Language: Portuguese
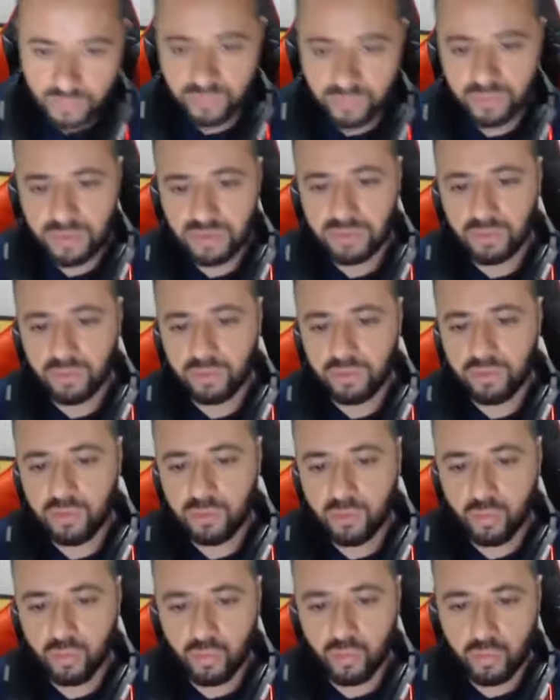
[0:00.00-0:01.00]
tirei então
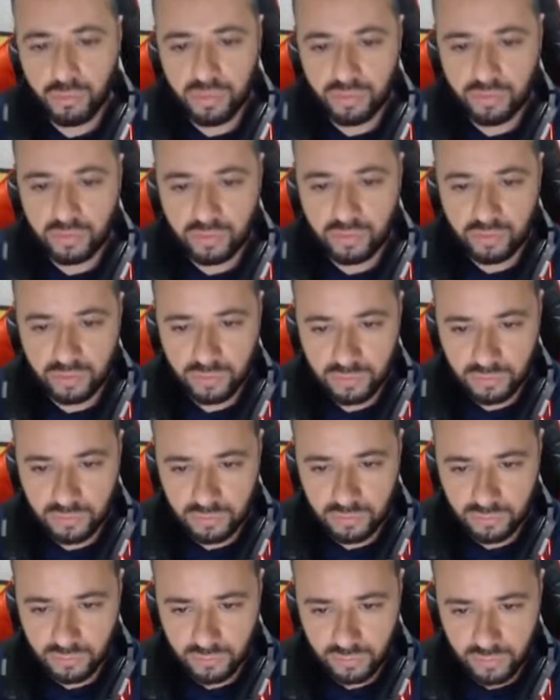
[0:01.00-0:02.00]
cinco números.
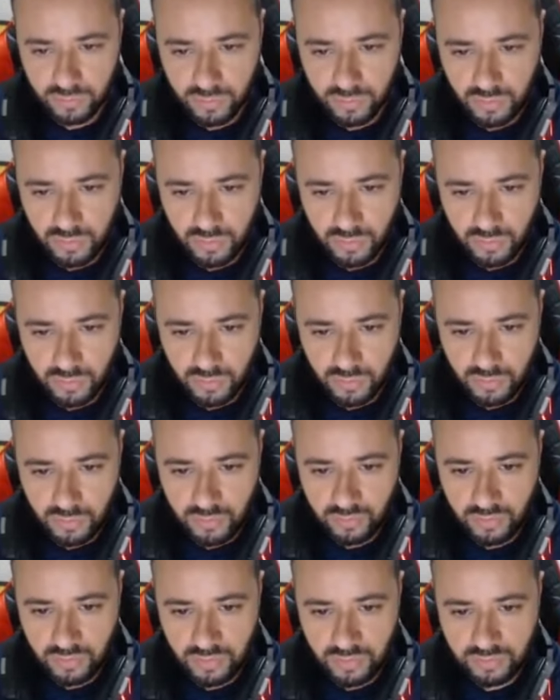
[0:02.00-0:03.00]

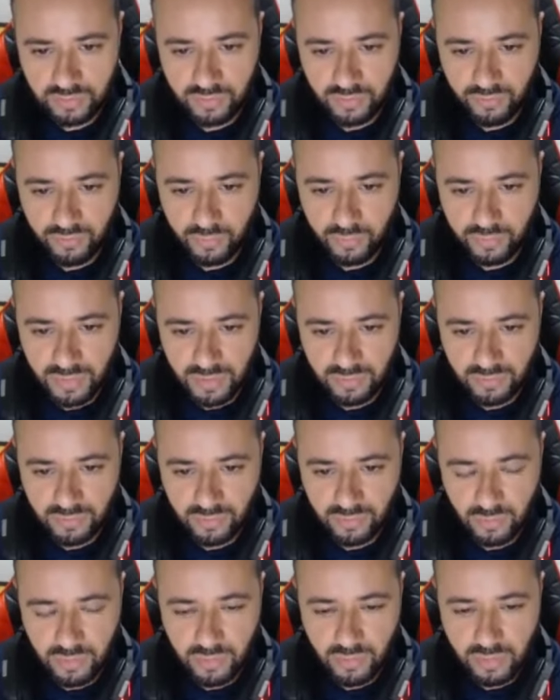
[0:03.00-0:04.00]
Já que você
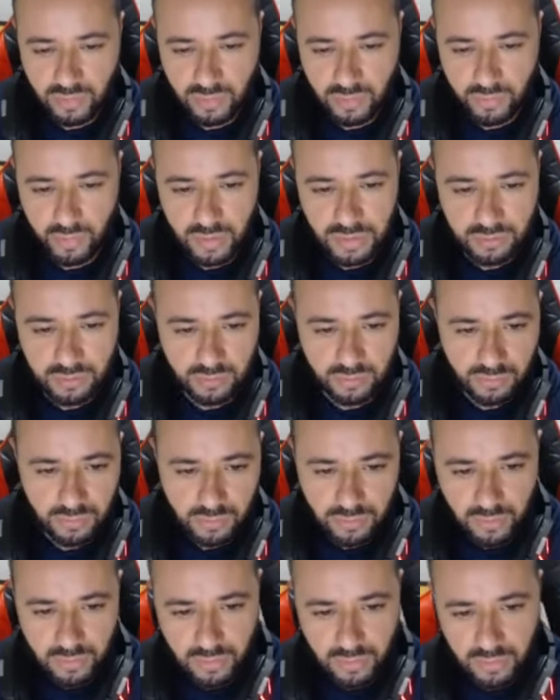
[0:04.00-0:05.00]
fortaleceu aí o campeonato.
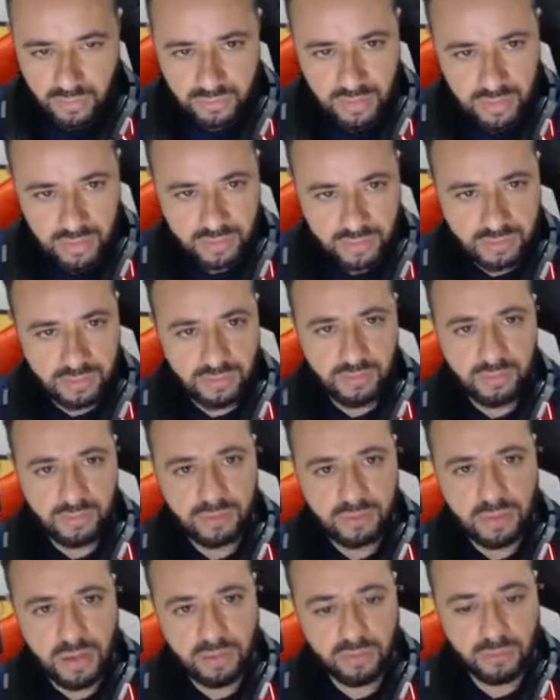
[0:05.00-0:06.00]
Tá aqui,
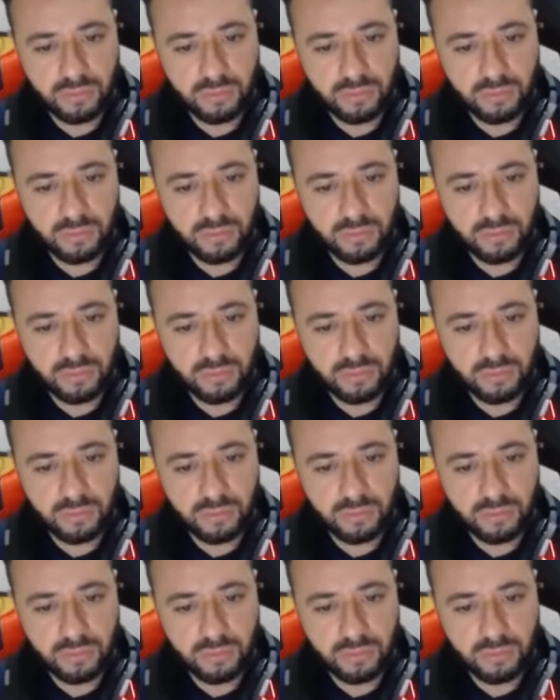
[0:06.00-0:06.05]
tá? Do